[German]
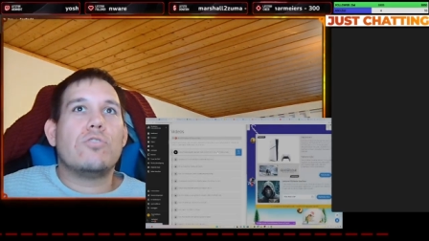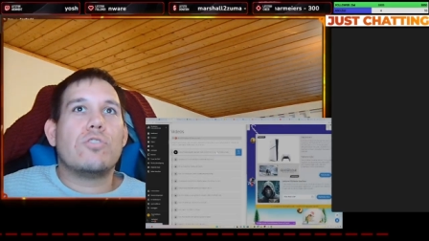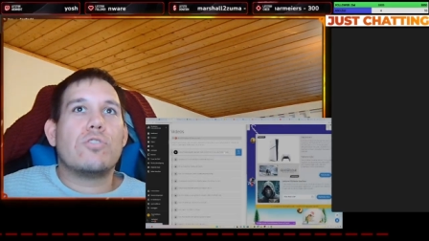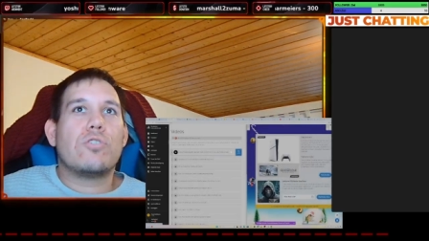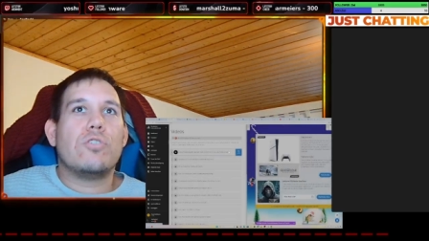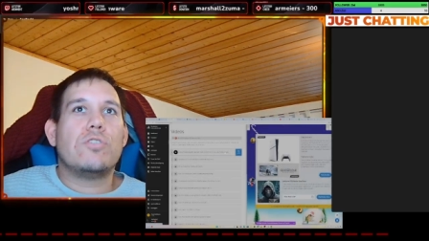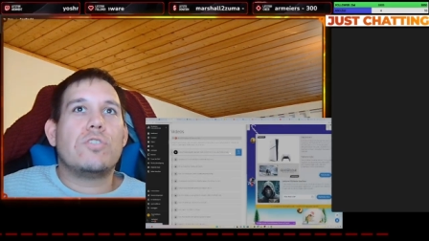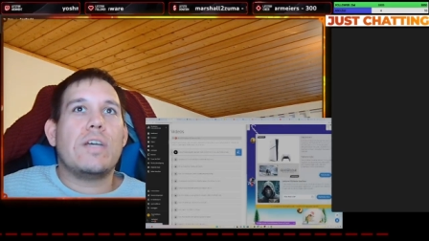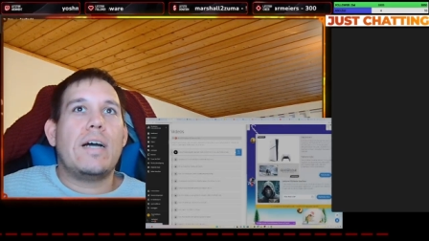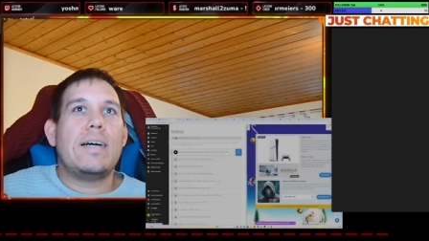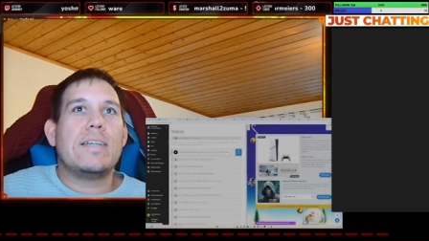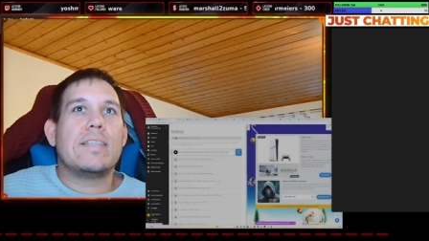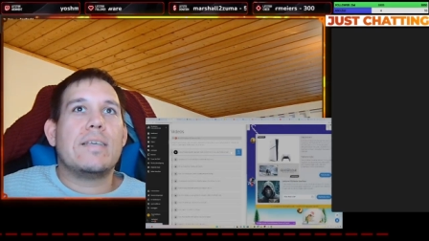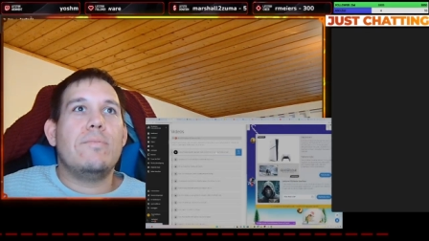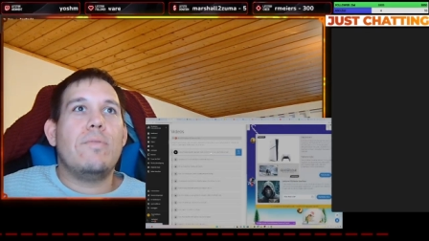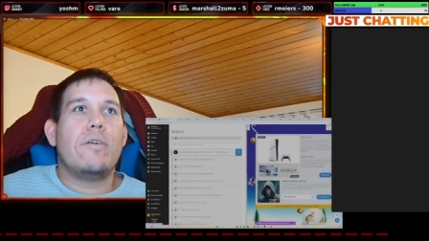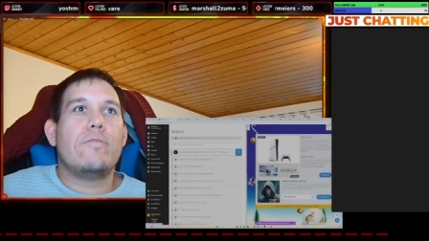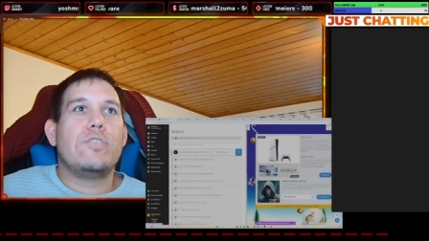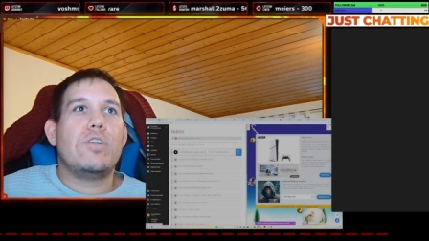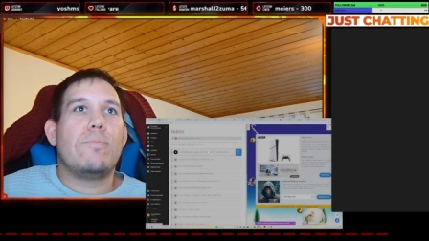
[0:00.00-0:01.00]
Da könnt ihr halt
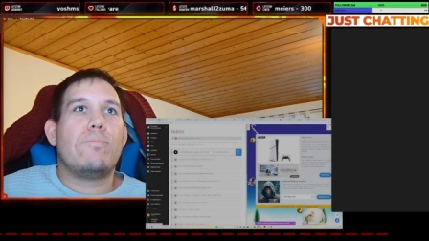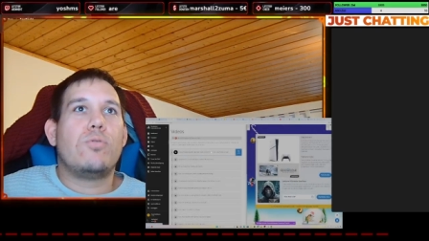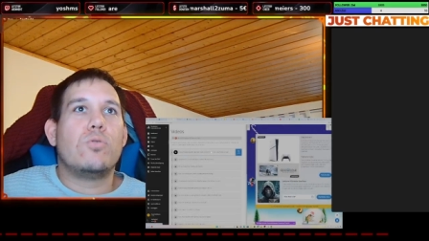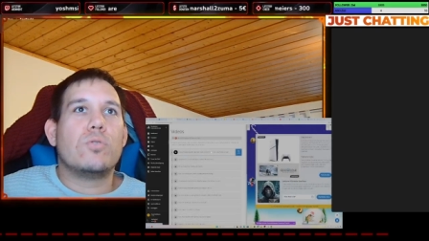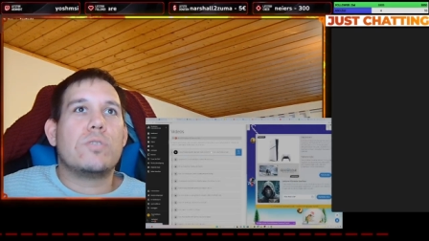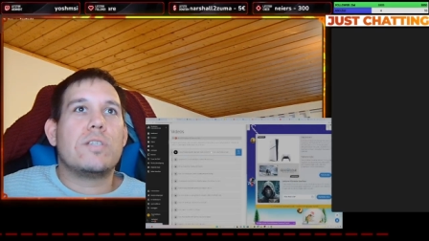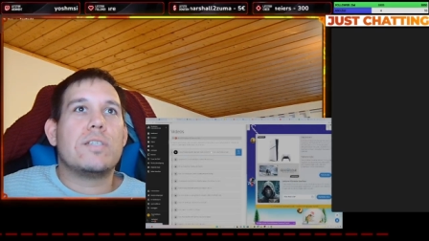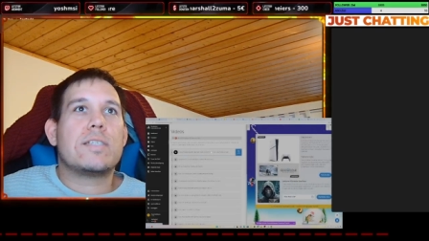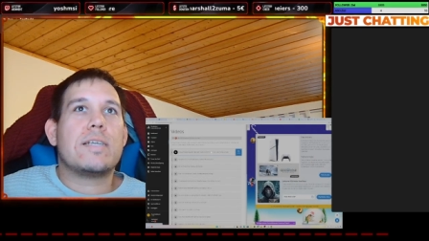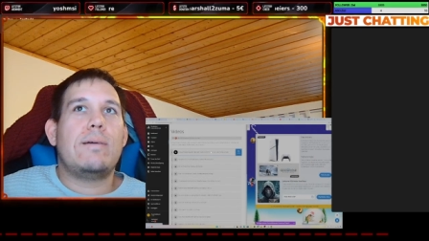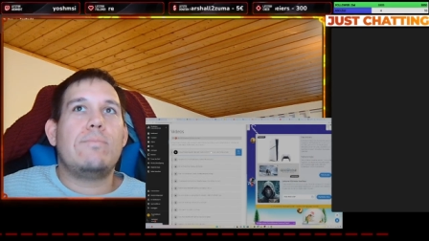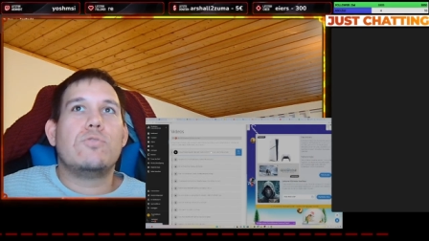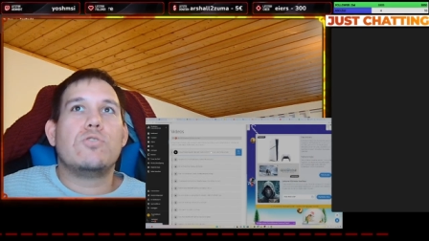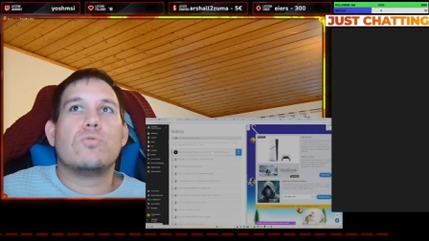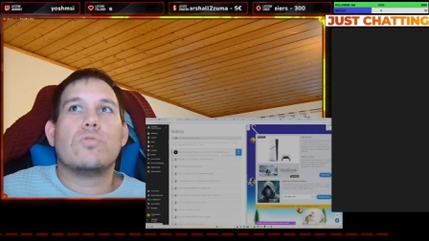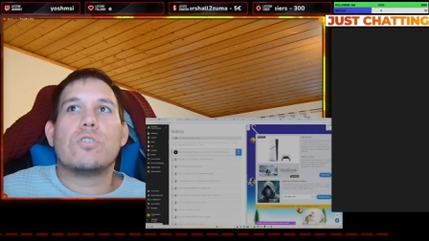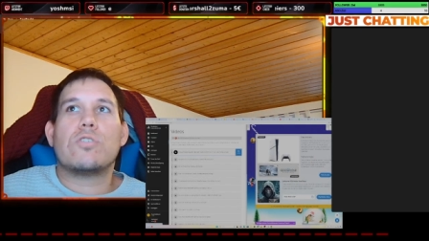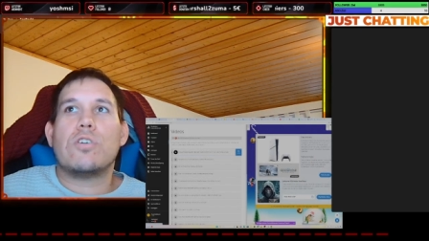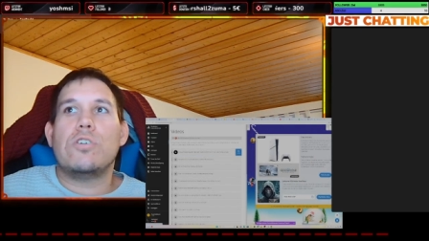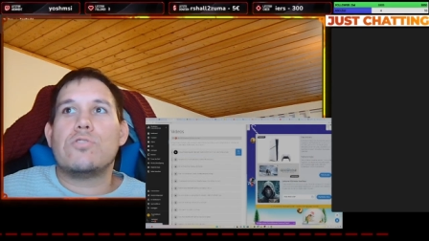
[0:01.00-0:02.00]
immer wieder Punkte sammeln und
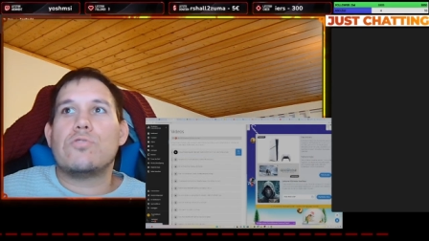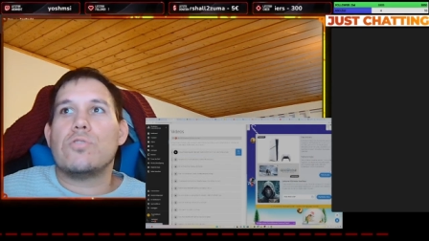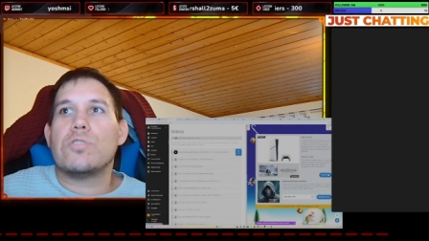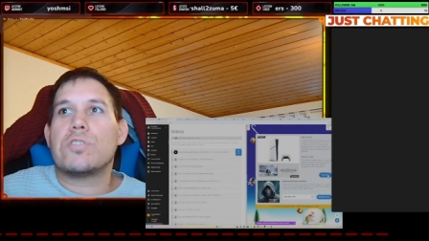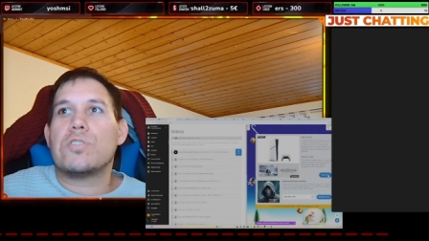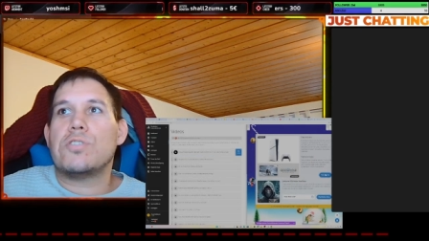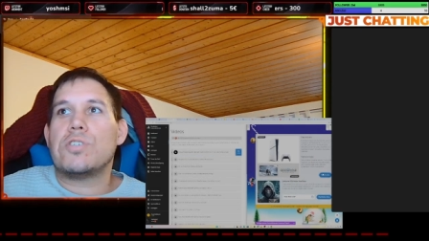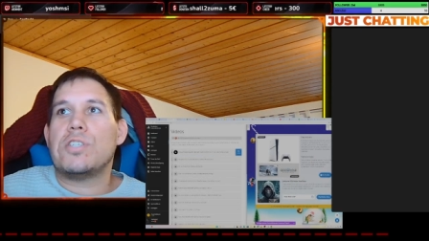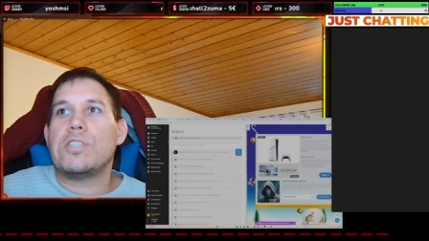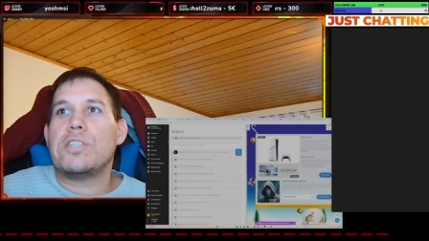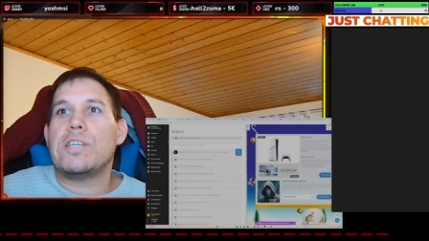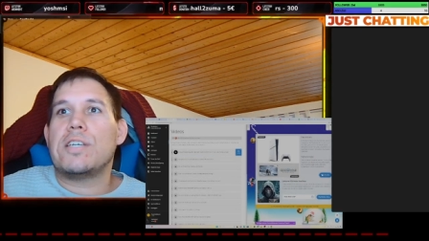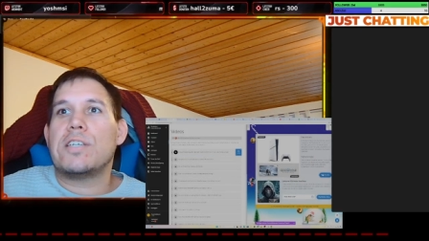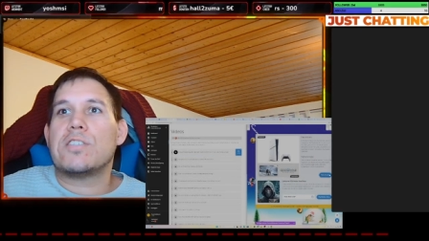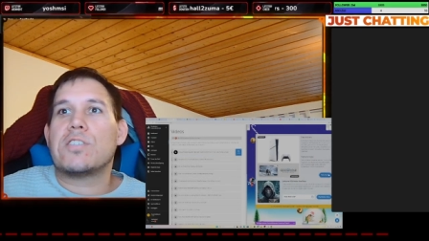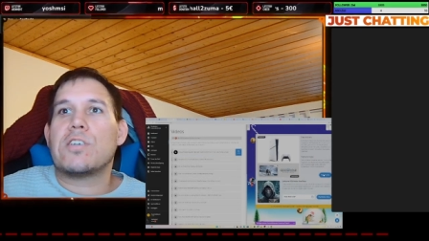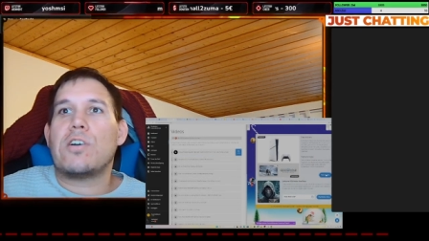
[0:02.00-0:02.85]
dann könnt ihr euch solche Tickets